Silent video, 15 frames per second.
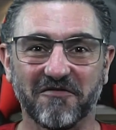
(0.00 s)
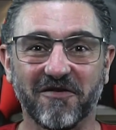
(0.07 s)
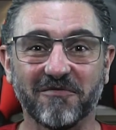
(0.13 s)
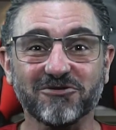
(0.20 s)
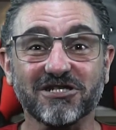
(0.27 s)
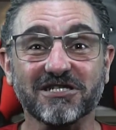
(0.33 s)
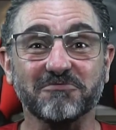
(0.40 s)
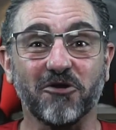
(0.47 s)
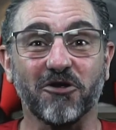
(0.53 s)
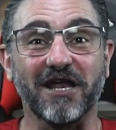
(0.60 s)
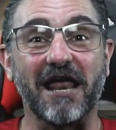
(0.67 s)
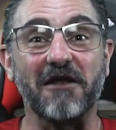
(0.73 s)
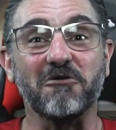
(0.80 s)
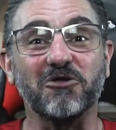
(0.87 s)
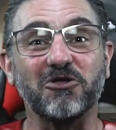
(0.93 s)
Vamos
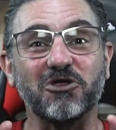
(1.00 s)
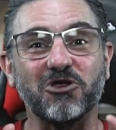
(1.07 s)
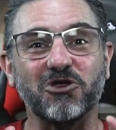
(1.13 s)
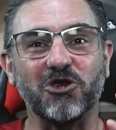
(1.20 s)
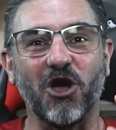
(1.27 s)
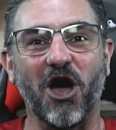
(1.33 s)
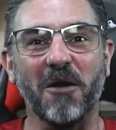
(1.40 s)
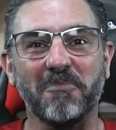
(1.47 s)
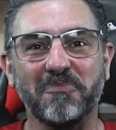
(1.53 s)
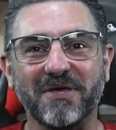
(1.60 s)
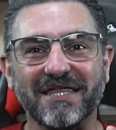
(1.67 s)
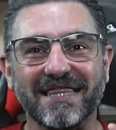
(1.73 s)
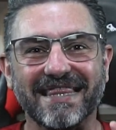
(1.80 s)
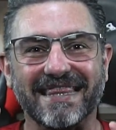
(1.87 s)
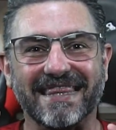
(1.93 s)
explorar o
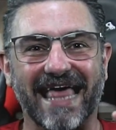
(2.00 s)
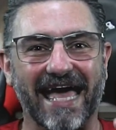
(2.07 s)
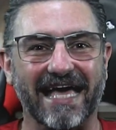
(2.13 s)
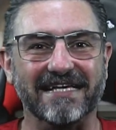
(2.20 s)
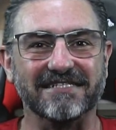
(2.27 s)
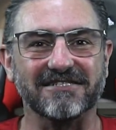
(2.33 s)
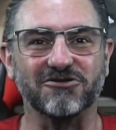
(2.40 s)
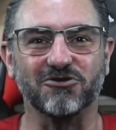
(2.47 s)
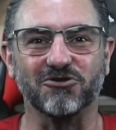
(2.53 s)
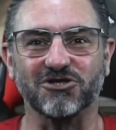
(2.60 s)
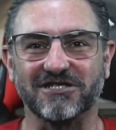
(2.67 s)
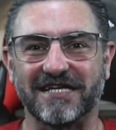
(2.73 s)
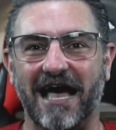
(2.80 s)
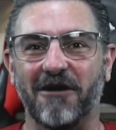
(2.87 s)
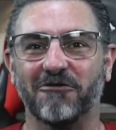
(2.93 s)
top 10
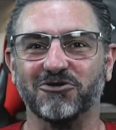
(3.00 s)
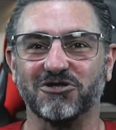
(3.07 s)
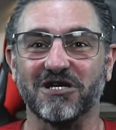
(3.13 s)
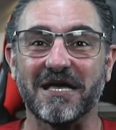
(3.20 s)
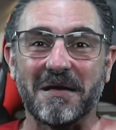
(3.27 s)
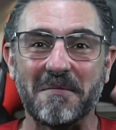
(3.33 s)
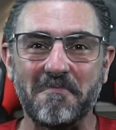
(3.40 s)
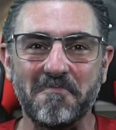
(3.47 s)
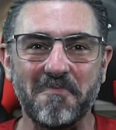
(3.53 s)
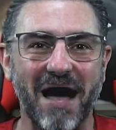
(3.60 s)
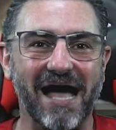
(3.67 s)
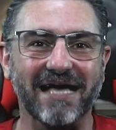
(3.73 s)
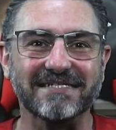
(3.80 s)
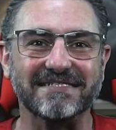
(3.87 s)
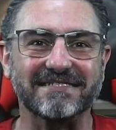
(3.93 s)
dos carros
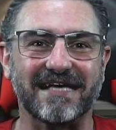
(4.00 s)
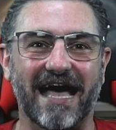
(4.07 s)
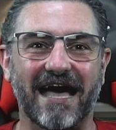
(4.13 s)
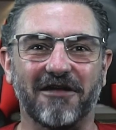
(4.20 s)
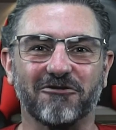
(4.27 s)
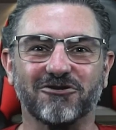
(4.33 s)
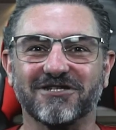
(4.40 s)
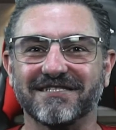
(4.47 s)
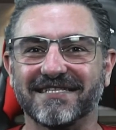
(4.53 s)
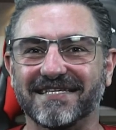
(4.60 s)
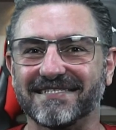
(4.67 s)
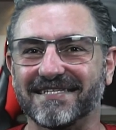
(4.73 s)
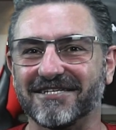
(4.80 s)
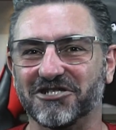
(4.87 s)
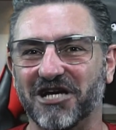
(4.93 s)
mais caros e
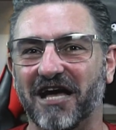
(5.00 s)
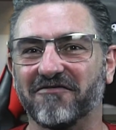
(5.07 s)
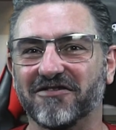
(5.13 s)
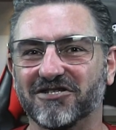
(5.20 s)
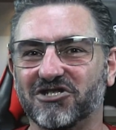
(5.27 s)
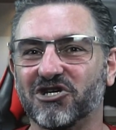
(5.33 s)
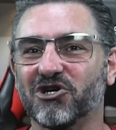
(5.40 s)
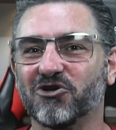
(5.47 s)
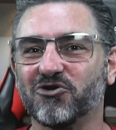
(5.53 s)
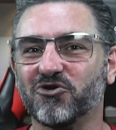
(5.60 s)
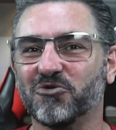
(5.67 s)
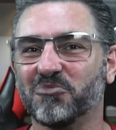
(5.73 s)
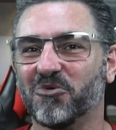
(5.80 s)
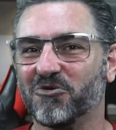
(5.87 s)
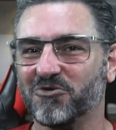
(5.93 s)
desejáveis
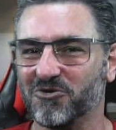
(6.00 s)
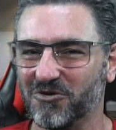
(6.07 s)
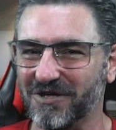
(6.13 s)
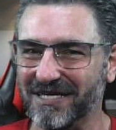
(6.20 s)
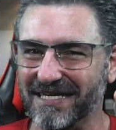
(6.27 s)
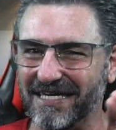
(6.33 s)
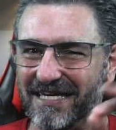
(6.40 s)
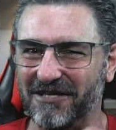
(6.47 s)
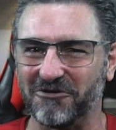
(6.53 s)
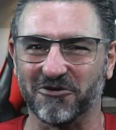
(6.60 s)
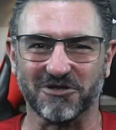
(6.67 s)
do mundo em